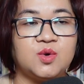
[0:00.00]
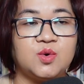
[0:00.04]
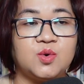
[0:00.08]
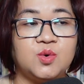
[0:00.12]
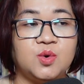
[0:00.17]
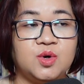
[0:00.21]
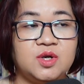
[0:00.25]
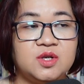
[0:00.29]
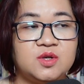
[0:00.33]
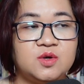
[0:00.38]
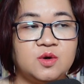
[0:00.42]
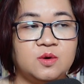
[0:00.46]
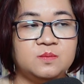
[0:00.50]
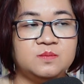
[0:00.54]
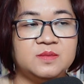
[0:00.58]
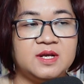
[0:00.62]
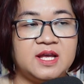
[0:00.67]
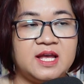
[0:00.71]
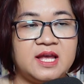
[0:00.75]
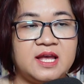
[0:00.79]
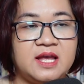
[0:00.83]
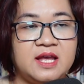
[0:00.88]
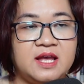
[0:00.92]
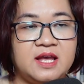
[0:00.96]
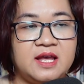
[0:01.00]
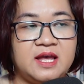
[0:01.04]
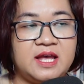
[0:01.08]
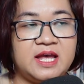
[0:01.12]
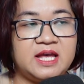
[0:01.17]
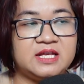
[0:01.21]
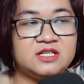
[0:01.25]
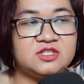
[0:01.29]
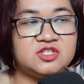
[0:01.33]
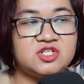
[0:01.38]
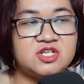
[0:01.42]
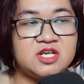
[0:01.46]
Cuối cùng,
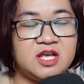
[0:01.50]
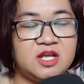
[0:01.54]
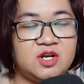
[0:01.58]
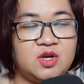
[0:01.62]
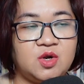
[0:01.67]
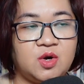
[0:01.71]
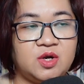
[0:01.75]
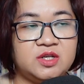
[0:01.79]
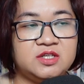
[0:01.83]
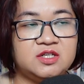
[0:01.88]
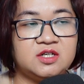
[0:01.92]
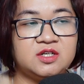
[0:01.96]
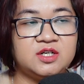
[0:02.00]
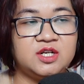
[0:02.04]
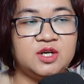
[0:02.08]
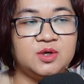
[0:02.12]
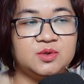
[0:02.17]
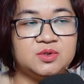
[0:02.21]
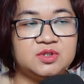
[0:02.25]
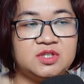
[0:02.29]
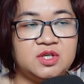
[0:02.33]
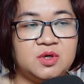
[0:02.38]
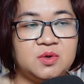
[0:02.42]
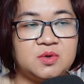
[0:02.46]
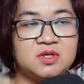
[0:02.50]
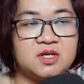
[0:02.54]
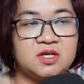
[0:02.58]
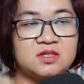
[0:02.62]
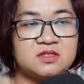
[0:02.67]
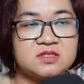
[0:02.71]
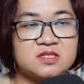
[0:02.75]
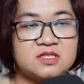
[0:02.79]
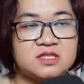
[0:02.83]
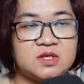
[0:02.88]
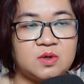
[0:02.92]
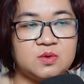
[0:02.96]
hạn chế nói những điều tiêu
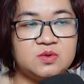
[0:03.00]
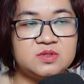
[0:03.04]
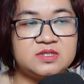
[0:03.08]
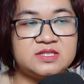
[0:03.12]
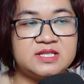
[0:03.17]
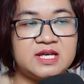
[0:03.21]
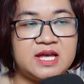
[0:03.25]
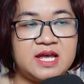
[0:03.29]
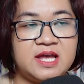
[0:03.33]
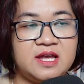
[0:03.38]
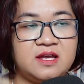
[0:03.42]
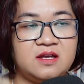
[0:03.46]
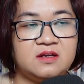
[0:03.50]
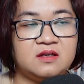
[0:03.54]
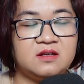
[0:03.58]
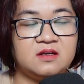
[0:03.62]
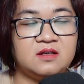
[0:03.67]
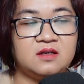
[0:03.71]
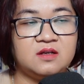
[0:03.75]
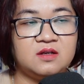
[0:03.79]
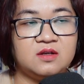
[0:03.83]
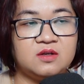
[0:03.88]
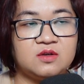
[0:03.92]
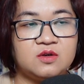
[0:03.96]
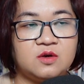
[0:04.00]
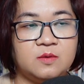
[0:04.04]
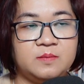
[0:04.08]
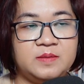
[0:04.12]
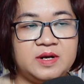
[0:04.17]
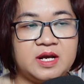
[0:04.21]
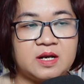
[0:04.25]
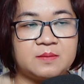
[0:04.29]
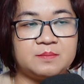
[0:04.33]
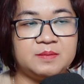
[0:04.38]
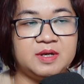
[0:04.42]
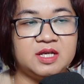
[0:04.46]
cực xấu xa, cũng
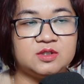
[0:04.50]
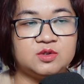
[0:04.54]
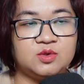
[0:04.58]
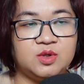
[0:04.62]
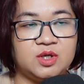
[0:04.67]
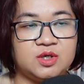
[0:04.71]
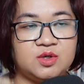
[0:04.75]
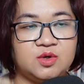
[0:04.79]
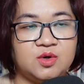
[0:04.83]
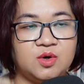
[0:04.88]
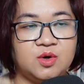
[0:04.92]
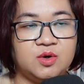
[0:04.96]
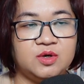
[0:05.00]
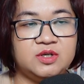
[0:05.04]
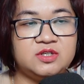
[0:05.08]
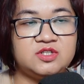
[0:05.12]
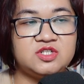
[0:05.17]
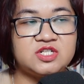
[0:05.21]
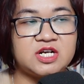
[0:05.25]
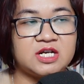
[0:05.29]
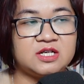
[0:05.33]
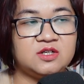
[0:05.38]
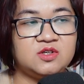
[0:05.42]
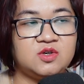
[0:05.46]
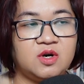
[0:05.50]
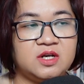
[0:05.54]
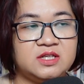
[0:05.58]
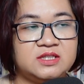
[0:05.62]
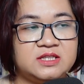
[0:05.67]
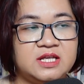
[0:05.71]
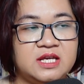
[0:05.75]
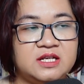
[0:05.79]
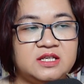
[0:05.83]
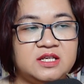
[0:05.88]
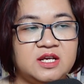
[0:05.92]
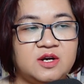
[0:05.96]
đặc biệt tuyệt đối tránh gọi
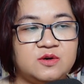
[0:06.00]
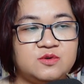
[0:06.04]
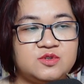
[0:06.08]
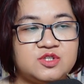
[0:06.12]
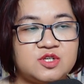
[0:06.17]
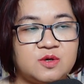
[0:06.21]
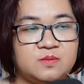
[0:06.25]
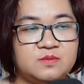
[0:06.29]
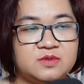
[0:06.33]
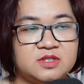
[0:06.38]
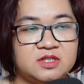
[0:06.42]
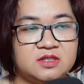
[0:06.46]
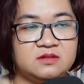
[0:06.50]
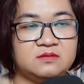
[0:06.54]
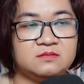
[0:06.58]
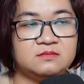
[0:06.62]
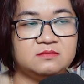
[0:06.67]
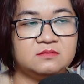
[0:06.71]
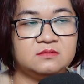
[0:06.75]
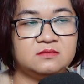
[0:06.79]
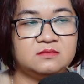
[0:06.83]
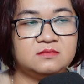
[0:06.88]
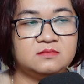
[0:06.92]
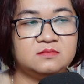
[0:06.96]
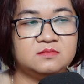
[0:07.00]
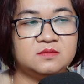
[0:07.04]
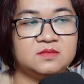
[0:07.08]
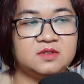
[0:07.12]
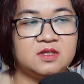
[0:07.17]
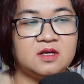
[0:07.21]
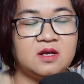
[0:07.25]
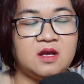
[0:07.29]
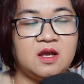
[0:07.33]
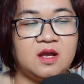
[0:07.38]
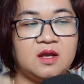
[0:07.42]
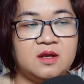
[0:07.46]
tên nhau trong rừng.
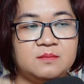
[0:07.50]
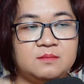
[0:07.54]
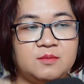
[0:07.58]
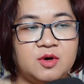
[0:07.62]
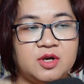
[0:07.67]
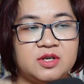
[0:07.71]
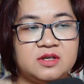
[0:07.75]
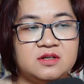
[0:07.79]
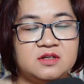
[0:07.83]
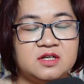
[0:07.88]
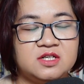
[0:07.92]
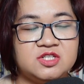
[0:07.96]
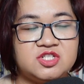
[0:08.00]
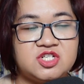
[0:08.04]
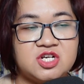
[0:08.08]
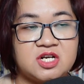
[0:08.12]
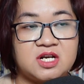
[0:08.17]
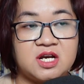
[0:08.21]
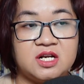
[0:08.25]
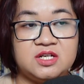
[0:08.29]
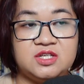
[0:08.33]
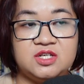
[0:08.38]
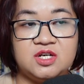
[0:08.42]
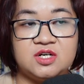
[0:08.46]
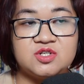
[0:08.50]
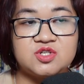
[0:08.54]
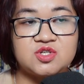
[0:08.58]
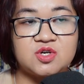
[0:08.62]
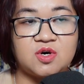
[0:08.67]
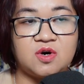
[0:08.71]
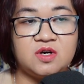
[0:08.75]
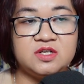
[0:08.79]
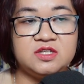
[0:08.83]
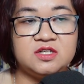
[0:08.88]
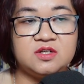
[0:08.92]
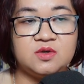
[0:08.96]
Mọi người chỉ cần nhớ
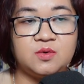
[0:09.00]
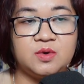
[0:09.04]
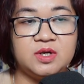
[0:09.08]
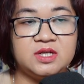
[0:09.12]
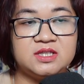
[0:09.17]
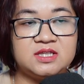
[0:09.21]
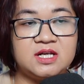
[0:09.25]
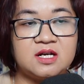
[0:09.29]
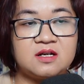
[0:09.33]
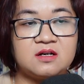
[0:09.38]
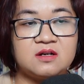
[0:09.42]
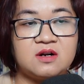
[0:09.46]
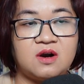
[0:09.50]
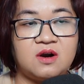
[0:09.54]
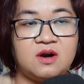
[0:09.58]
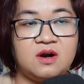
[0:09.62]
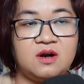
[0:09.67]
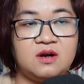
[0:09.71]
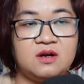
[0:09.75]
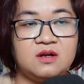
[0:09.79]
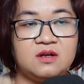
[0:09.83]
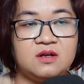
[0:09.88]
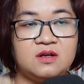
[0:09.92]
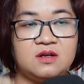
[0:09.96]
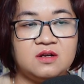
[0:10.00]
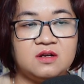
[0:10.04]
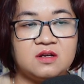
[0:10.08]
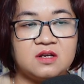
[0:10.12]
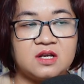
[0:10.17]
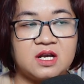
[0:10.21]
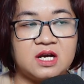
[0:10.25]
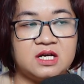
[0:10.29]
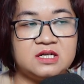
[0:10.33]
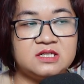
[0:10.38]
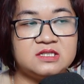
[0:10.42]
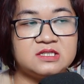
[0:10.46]
rõ những quy tắc đó,
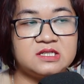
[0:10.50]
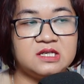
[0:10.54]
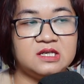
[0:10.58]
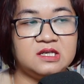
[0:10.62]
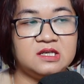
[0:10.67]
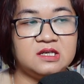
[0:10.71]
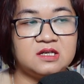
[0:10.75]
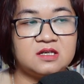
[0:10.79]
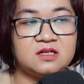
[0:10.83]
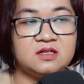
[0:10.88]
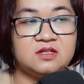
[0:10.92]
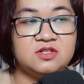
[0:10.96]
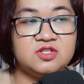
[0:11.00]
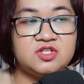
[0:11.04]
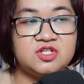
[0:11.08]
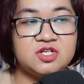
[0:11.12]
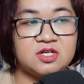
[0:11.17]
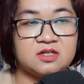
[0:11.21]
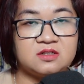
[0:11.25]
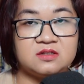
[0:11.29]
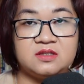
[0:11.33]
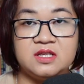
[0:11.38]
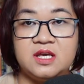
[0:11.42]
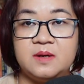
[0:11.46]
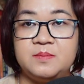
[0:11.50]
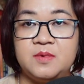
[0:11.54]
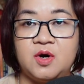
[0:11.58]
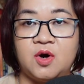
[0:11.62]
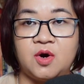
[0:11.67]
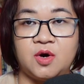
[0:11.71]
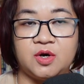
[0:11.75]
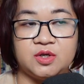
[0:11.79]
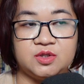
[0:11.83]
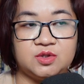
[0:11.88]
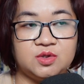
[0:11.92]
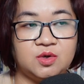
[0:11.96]
cần gì cứ trực tiếp
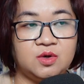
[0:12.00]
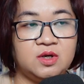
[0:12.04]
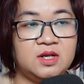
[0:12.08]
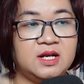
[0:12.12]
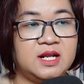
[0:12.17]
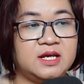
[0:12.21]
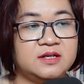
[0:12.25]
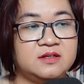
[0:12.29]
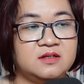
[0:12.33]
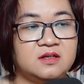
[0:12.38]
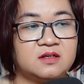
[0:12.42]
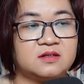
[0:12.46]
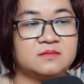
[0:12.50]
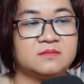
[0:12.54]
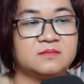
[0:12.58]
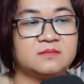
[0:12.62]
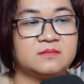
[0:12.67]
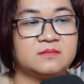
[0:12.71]
hỏi tôi là được.